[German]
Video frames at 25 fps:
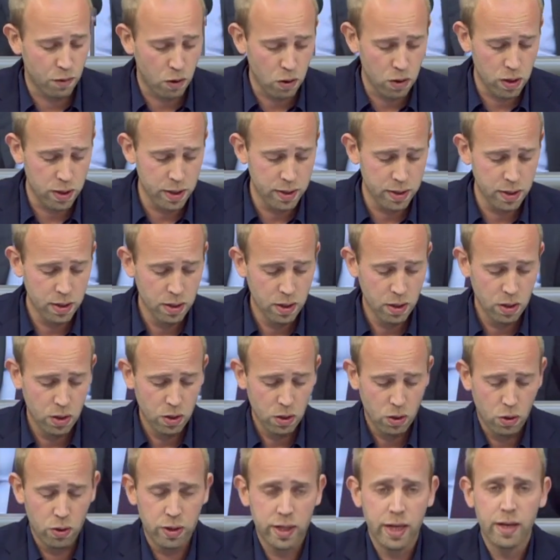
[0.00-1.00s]
wollen
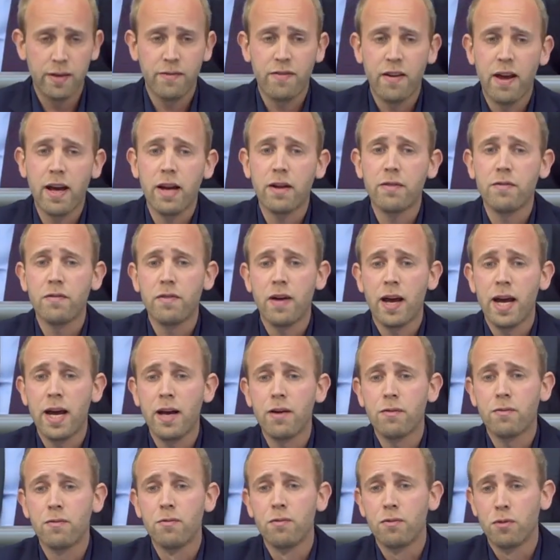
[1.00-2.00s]
und denen werden wir
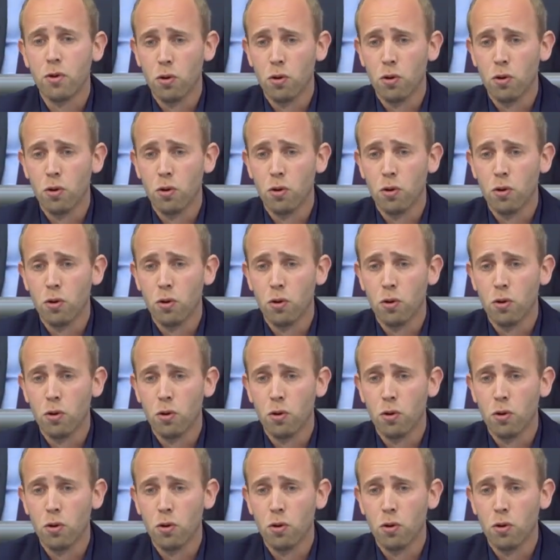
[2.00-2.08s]
helfen.